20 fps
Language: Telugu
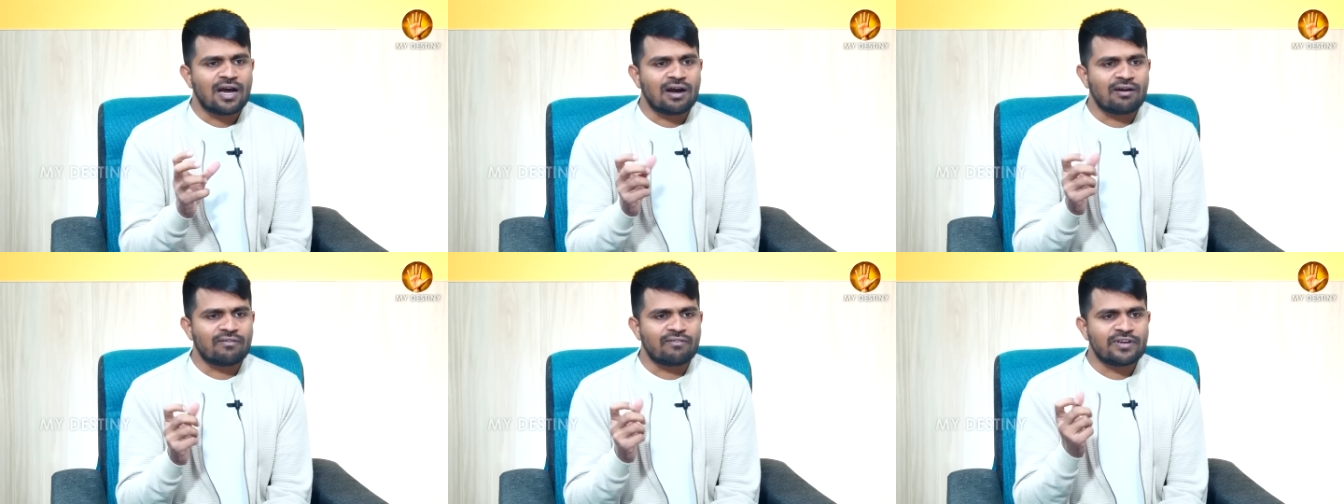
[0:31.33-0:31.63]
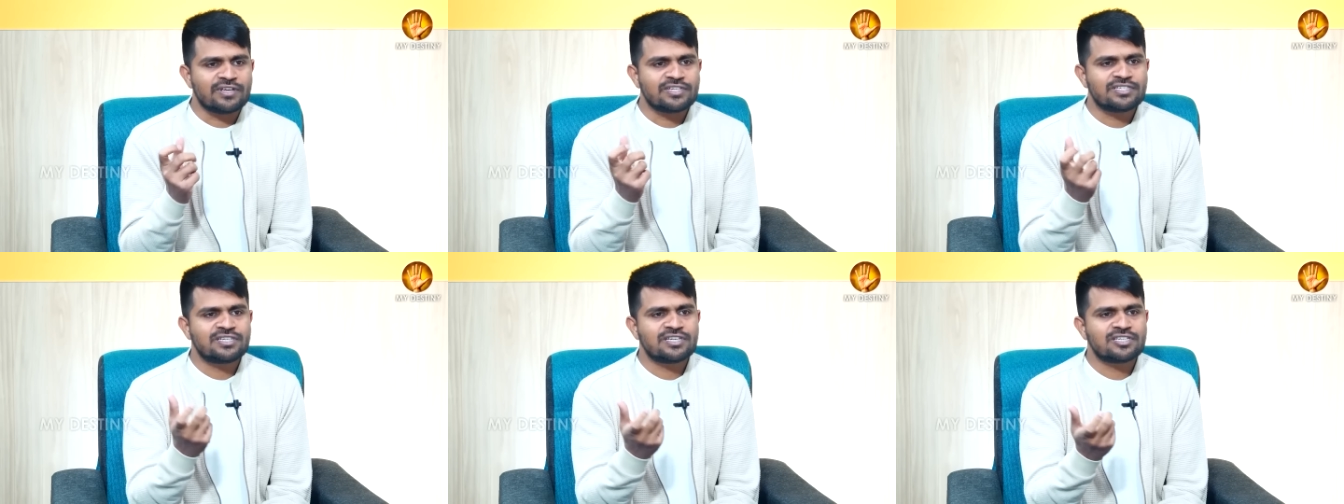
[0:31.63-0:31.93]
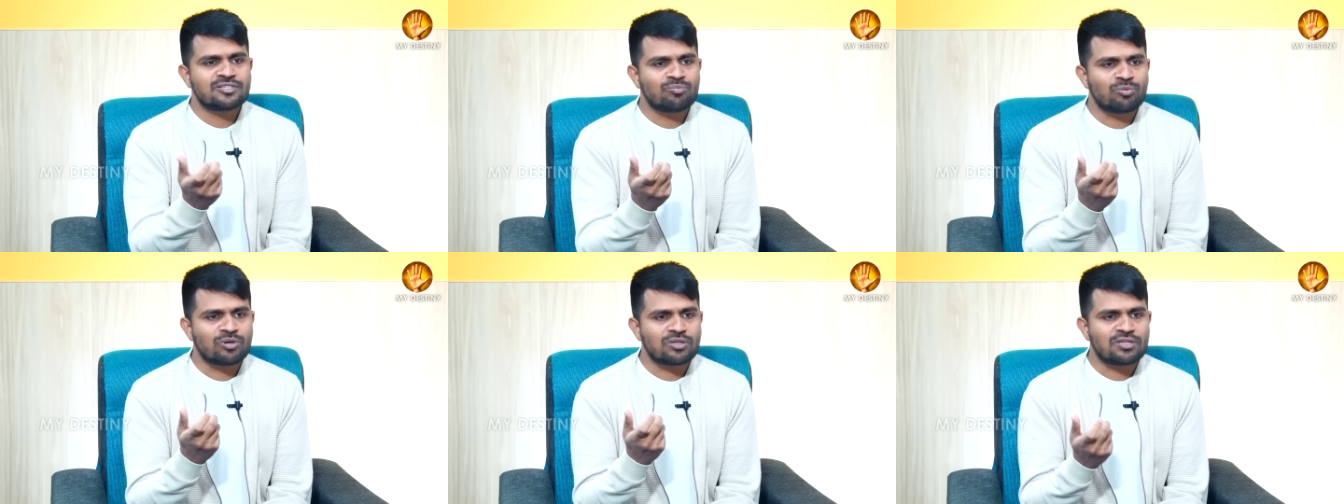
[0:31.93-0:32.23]
ఆ
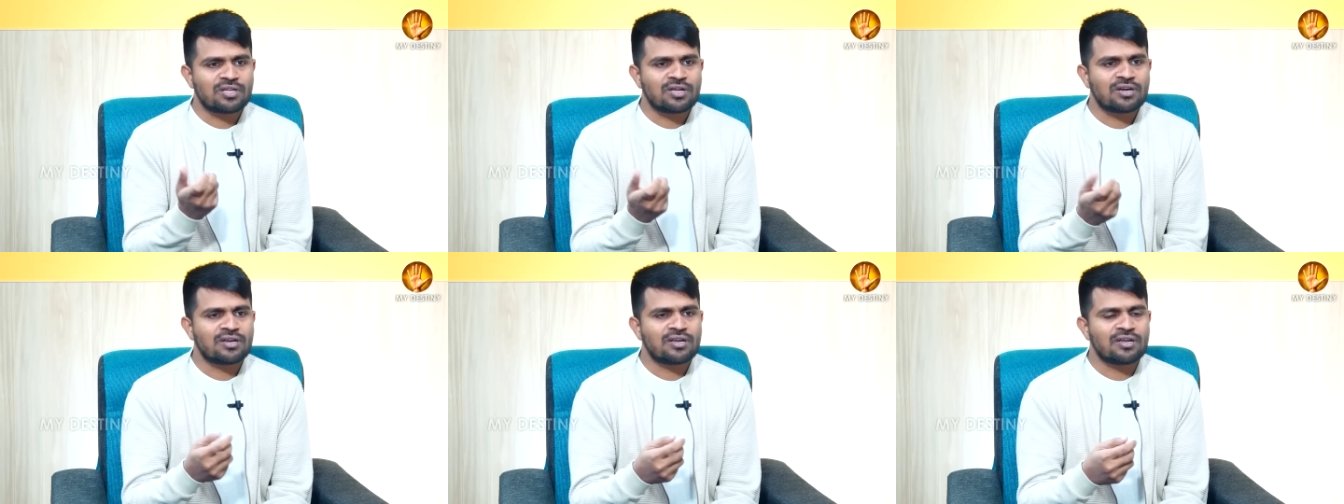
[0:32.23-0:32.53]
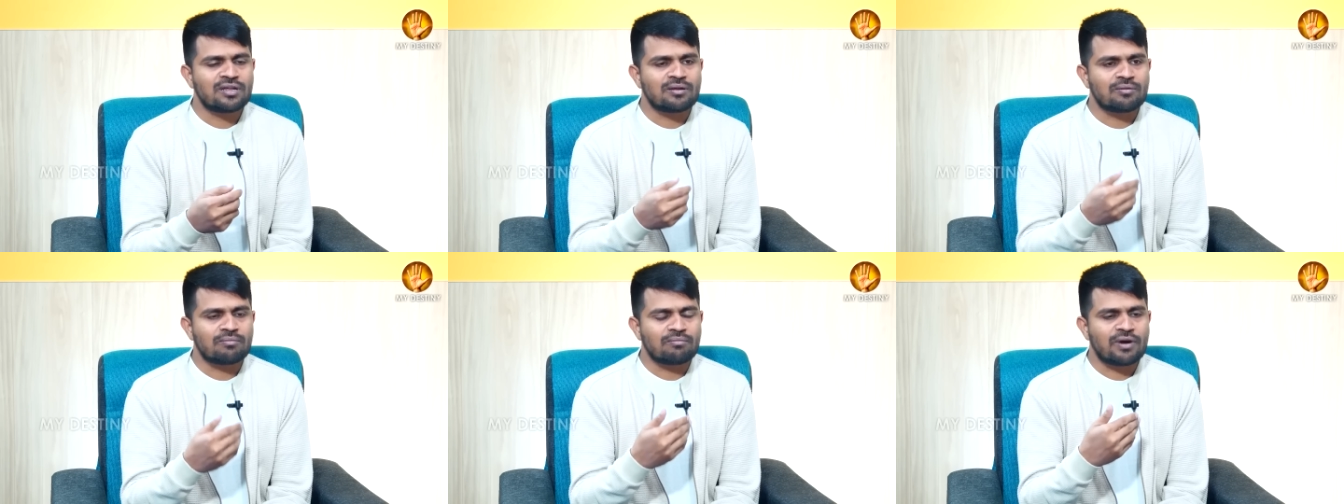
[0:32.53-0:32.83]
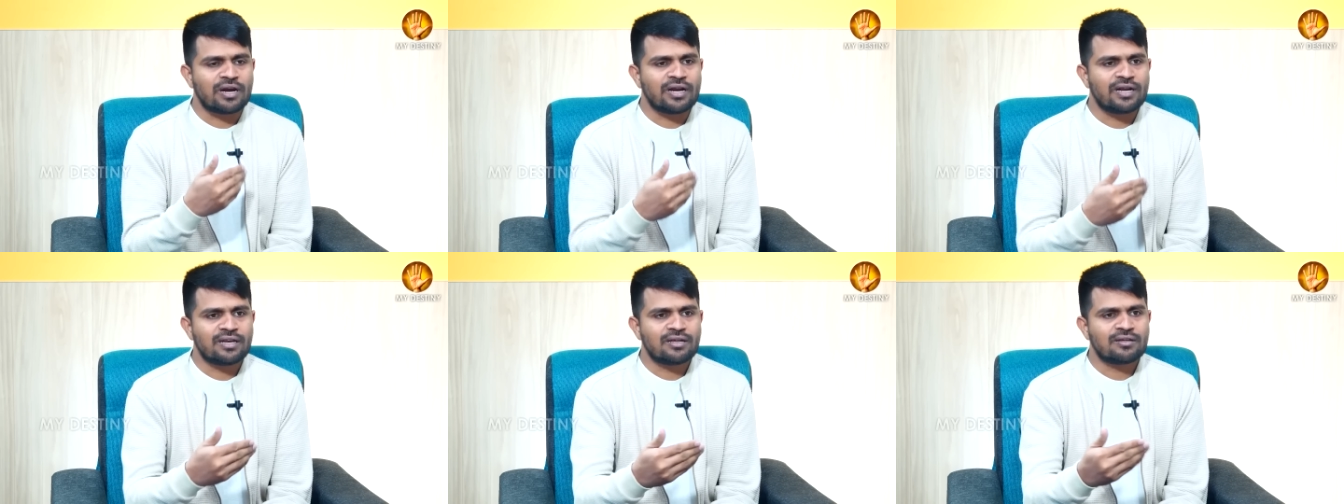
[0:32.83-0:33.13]
వేస్టేజ్ మొత్తాన్ని
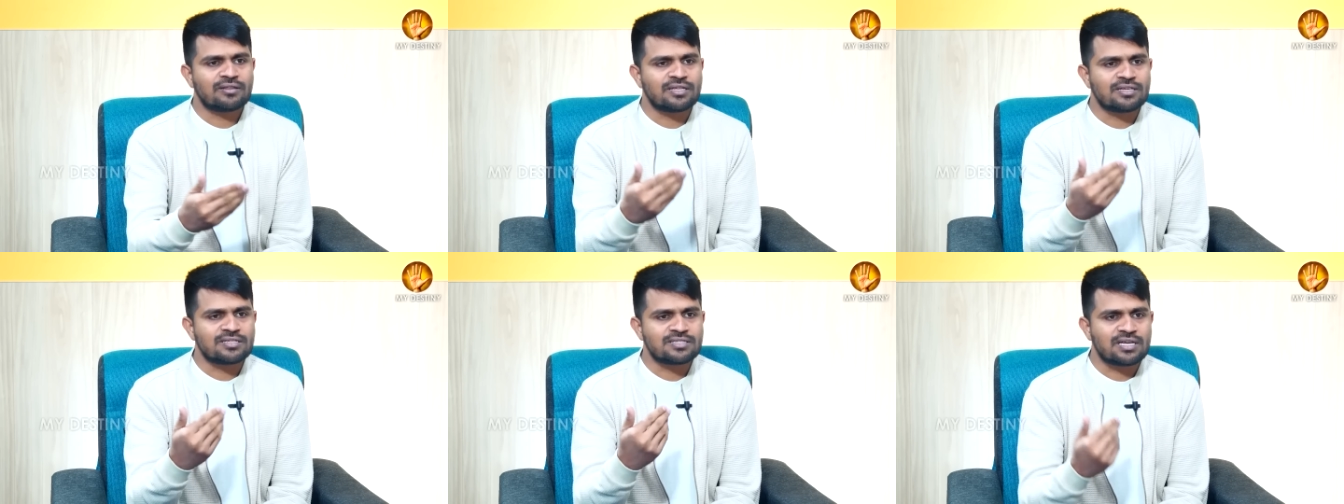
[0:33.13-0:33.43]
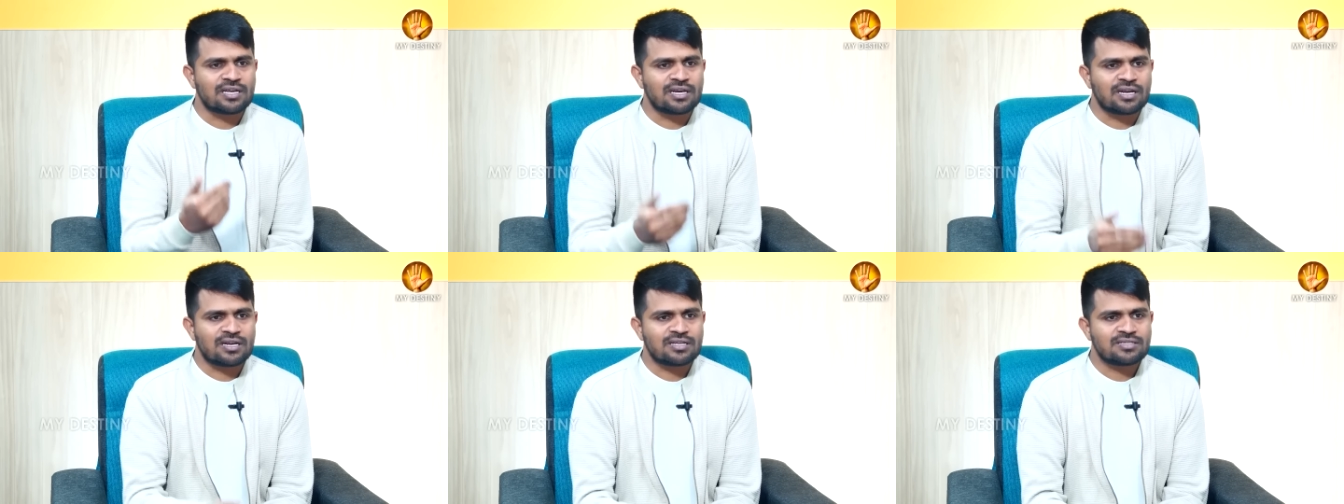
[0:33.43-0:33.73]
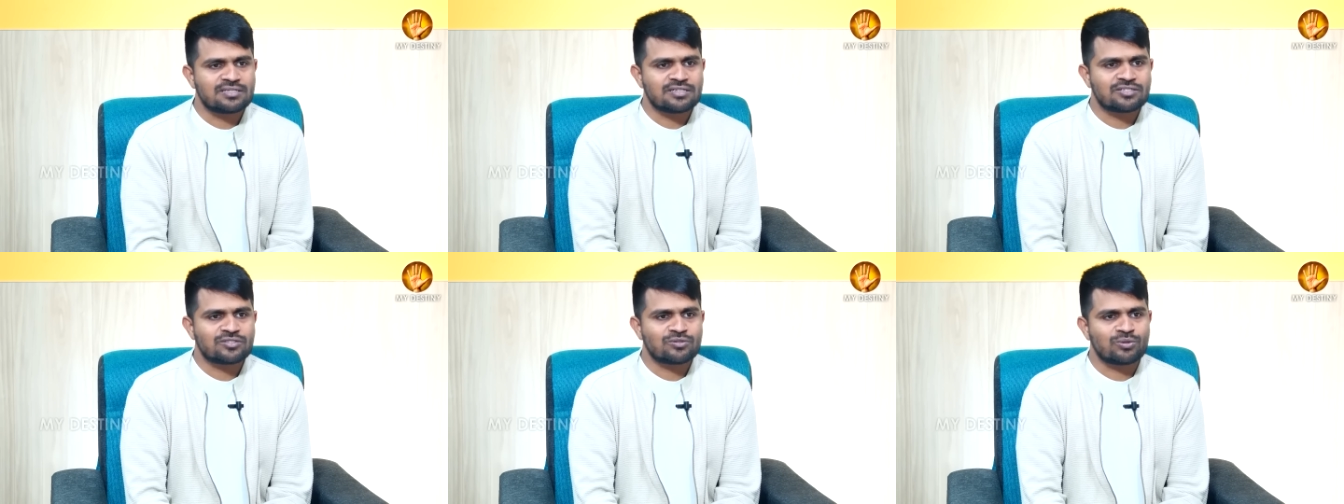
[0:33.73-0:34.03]
బయటికి తీసుకెళ్లేలా
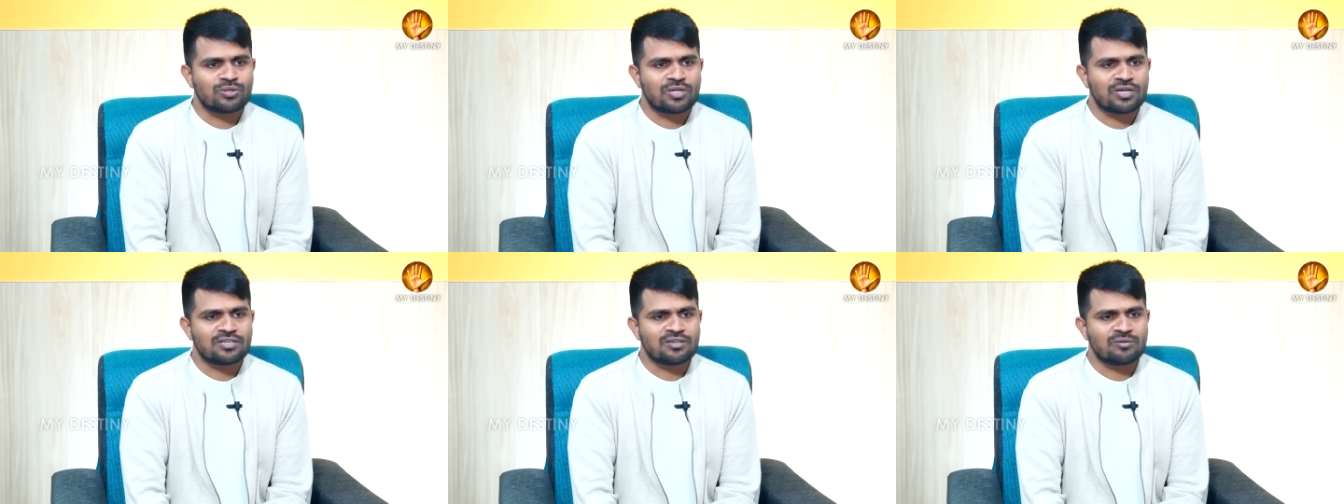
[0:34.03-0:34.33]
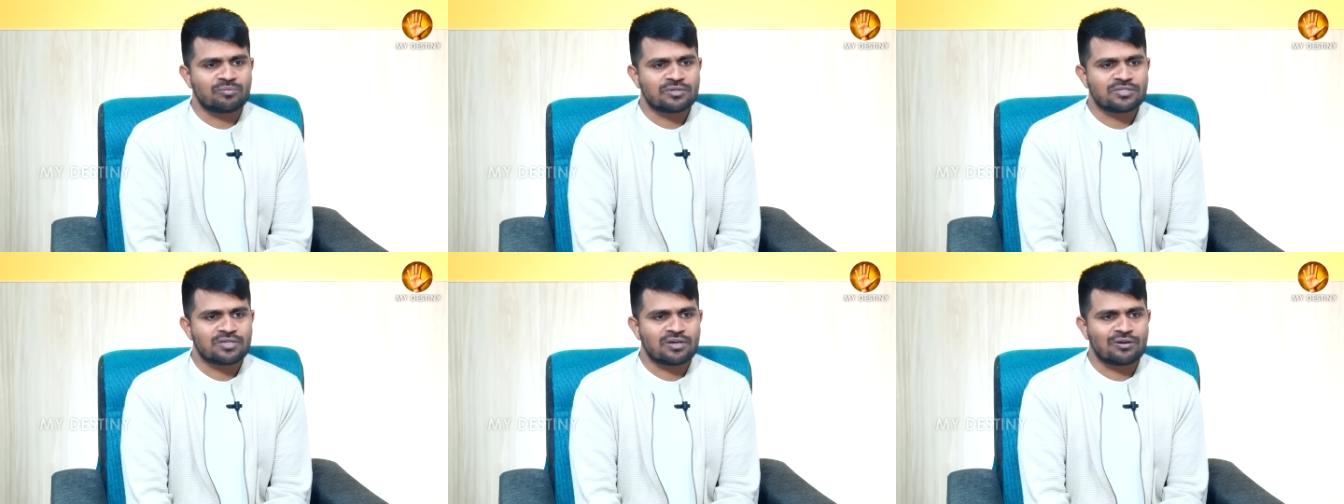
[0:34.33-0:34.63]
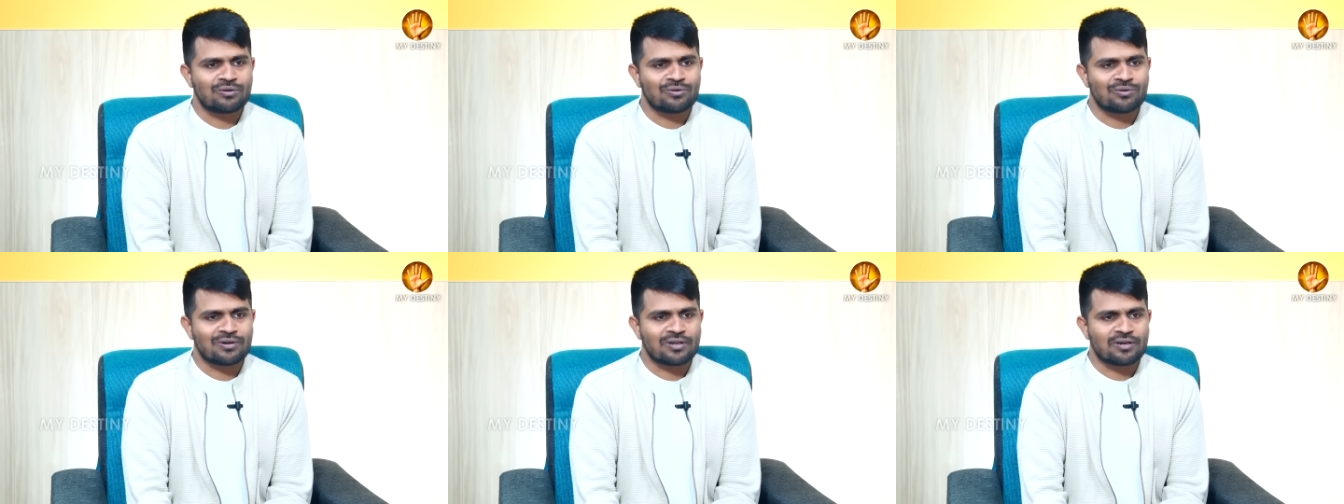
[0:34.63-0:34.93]
చేస్తుంది అని చెప్పేసి
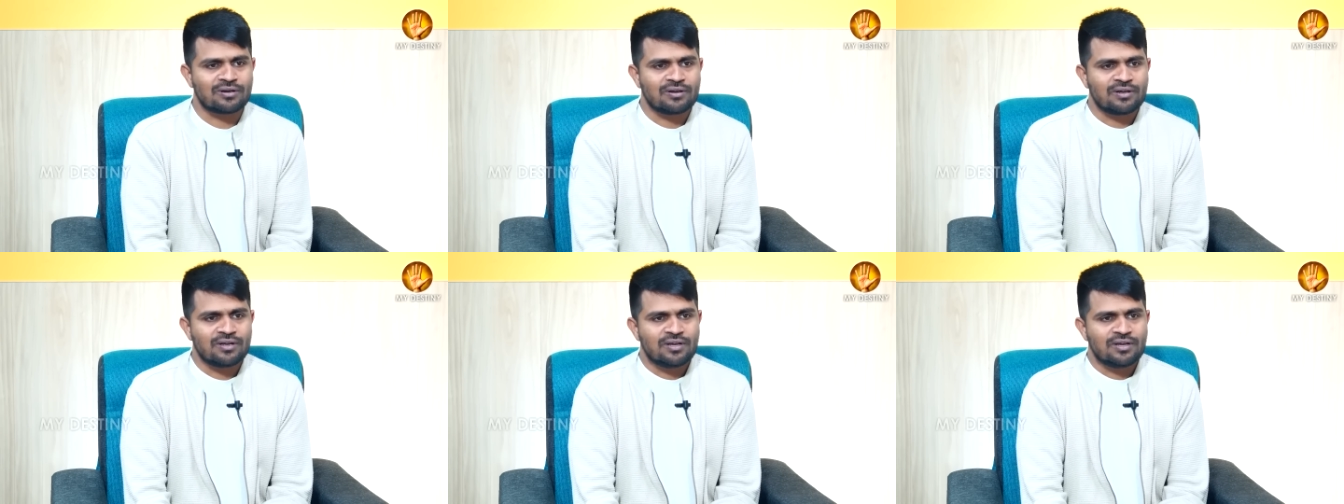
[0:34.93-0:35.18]
అంటూ ఉంటారు